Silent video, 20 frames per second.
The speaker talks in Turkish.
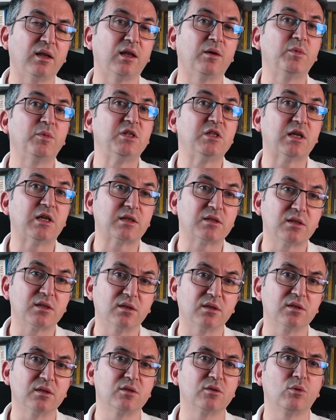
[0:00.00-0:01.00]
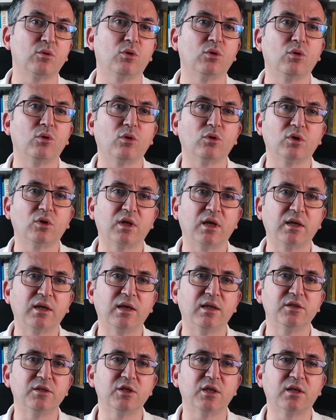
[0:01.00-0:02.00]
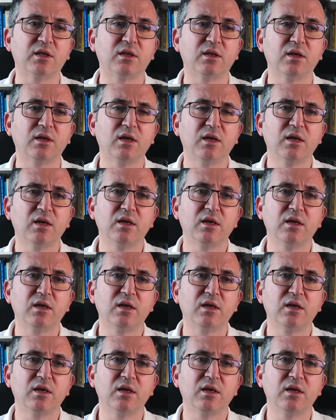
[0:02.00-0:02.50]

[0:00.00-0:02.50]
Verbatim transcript: alamayacaksınız o noktaya gelecek